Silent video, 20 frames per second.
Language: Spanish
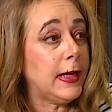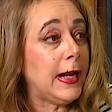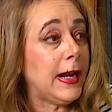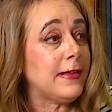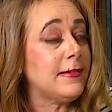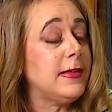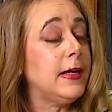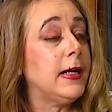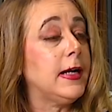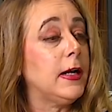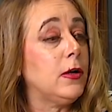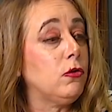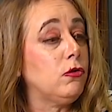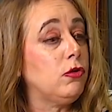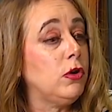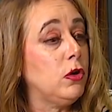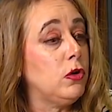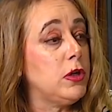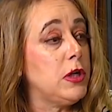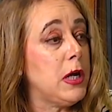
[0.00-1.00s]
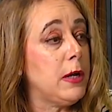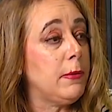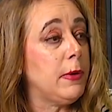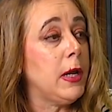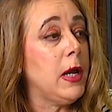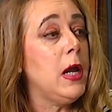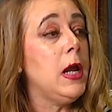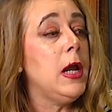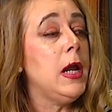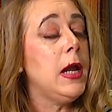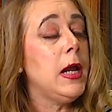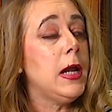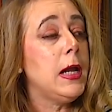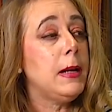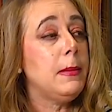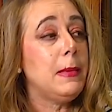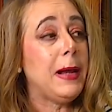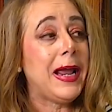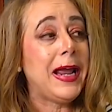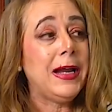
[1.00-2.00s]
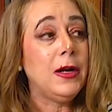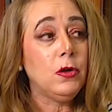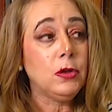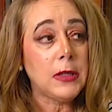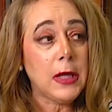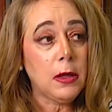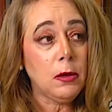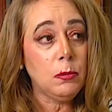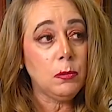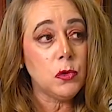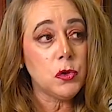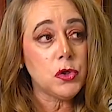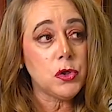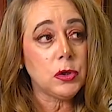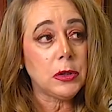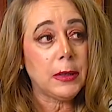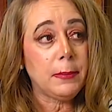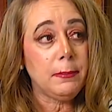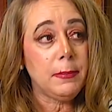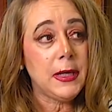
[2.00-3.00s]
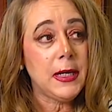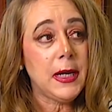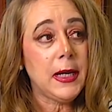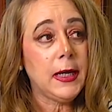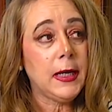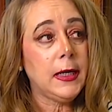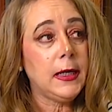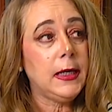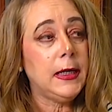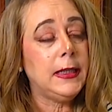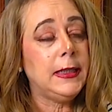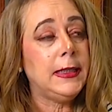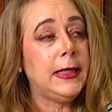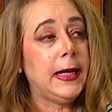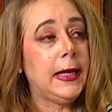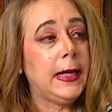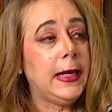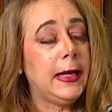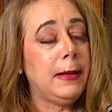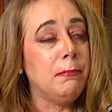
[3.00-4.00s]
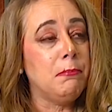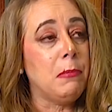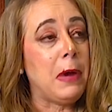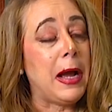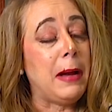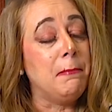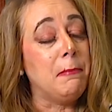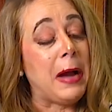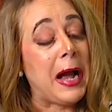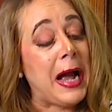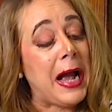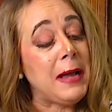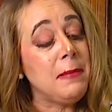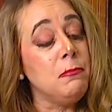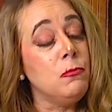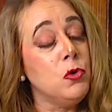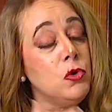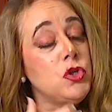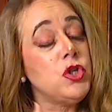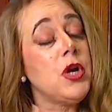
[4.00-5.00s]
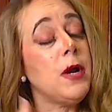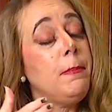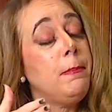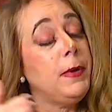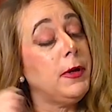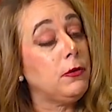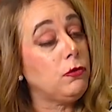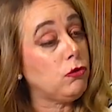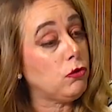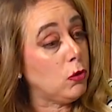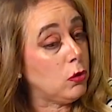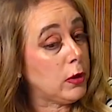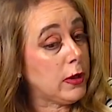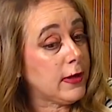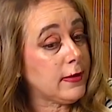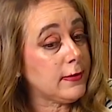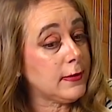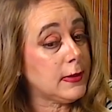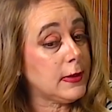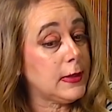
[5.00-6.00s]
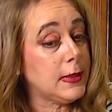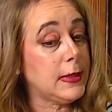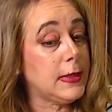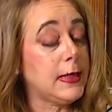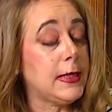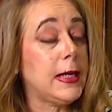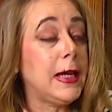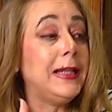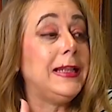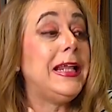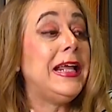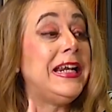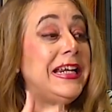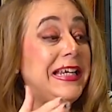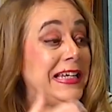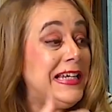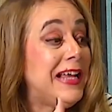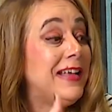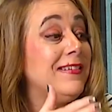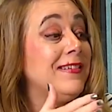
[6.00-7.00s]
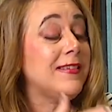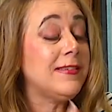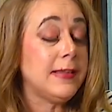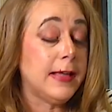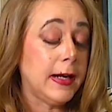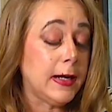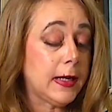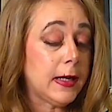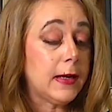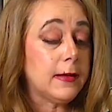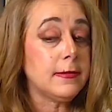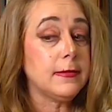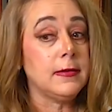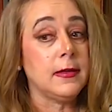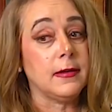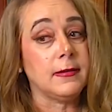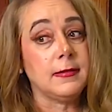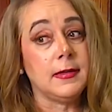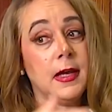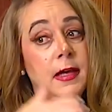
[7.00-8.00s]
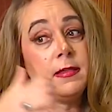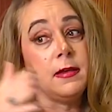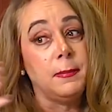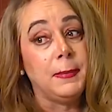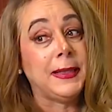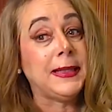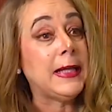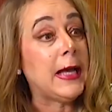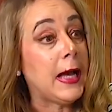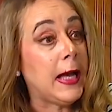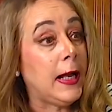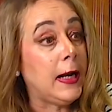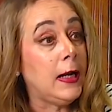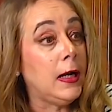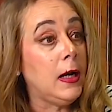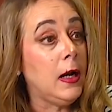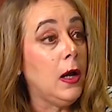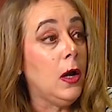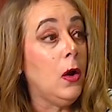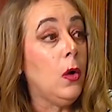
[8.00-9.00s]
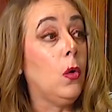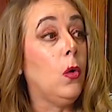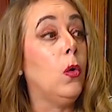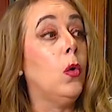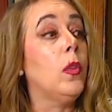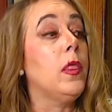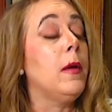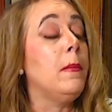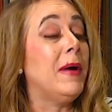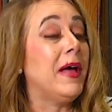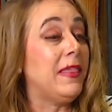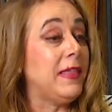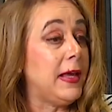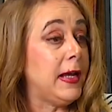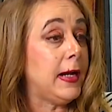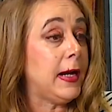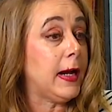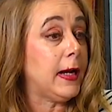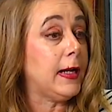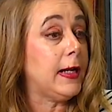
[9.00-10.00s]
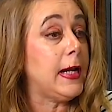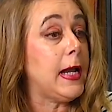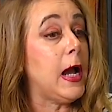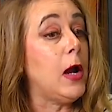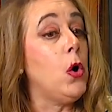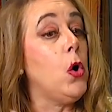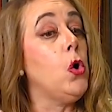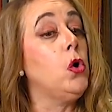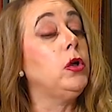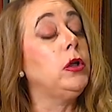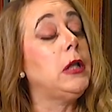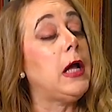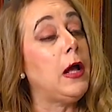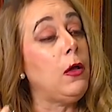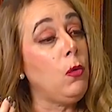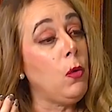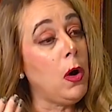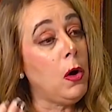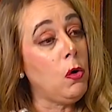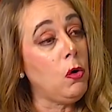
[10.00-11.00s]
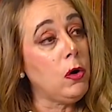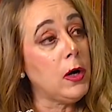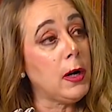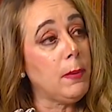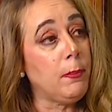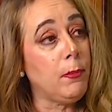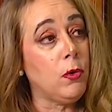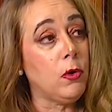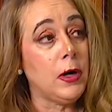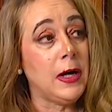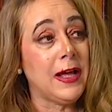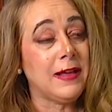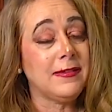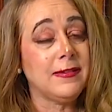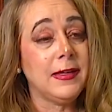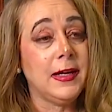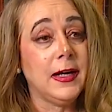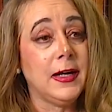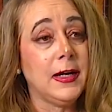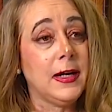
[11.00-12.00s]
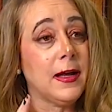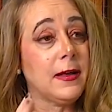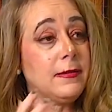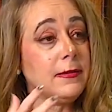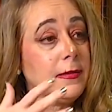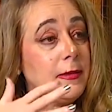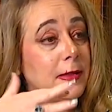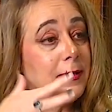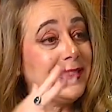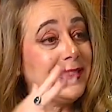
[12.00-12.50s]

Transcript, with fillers: que la cerca no se nos lleve, he notado mucho también de que hay muchas personas que tenían cercas, ya sea de metal, o de madera que han optado ahora por las cercas